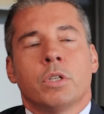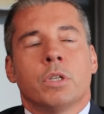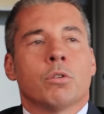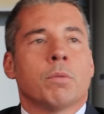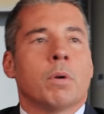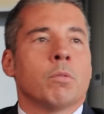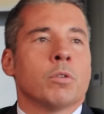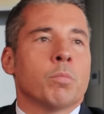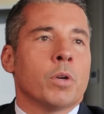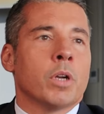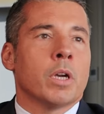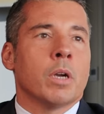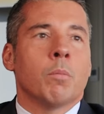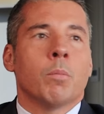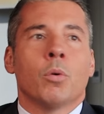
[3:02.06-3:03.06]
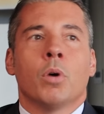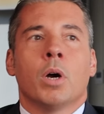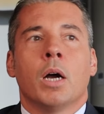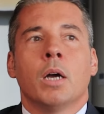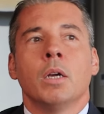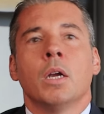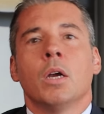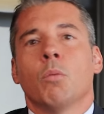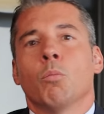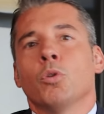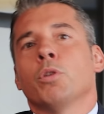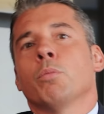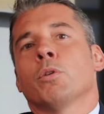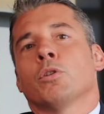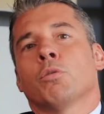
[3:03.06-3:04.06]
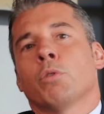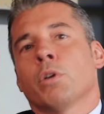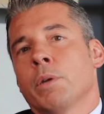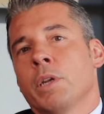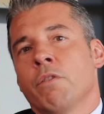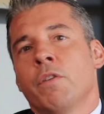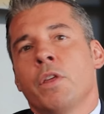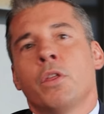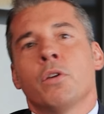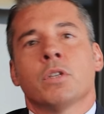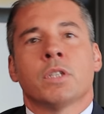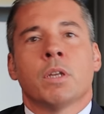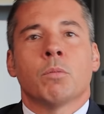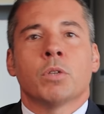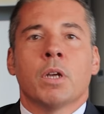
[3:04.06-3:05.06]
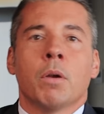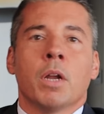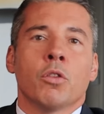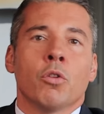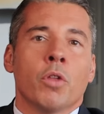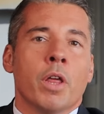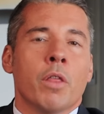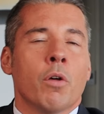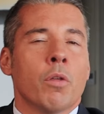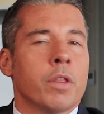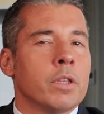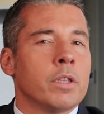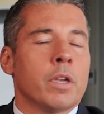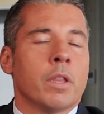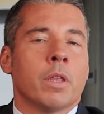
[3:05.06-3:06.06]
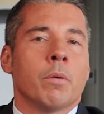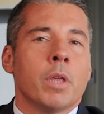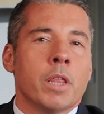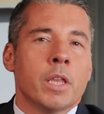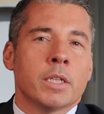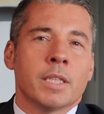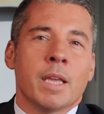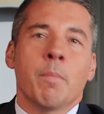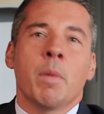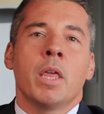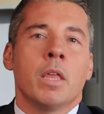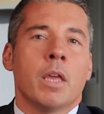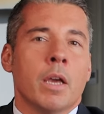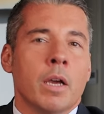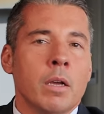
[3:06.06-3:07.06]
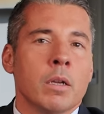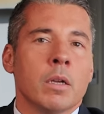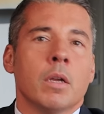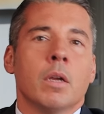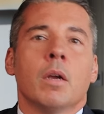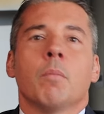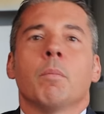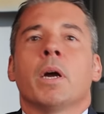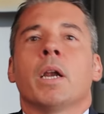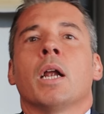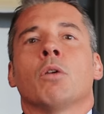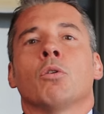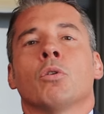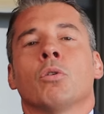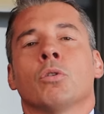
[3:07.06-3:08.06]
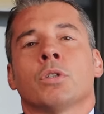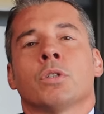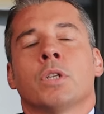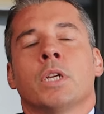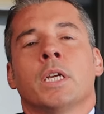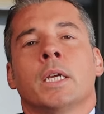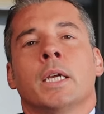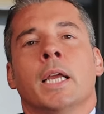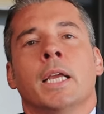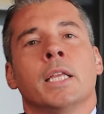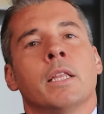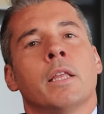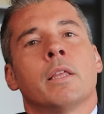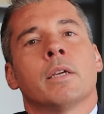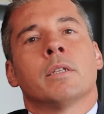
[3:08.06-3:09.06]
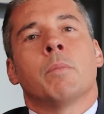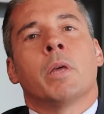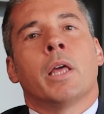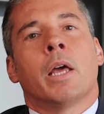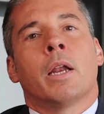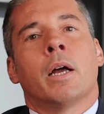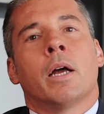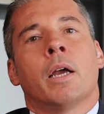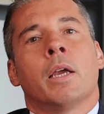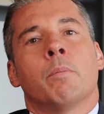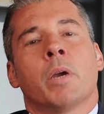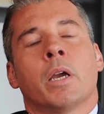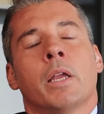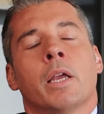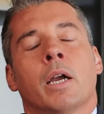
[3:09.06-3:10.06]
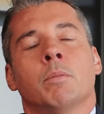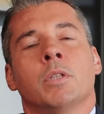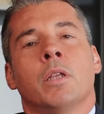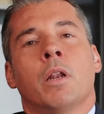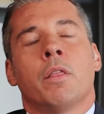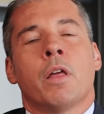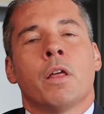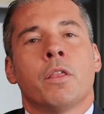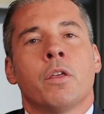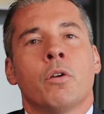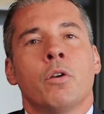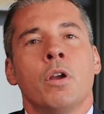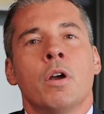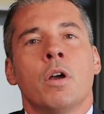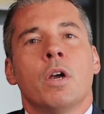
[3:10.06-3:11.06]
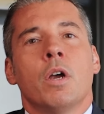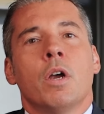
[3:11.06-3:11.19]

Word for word: Si nos vamos, por ejemplo, a múltiplos sobre beneficios, estamos hablando de 12-13 veces de media para los eh, índices de mediana y pequeña capitalización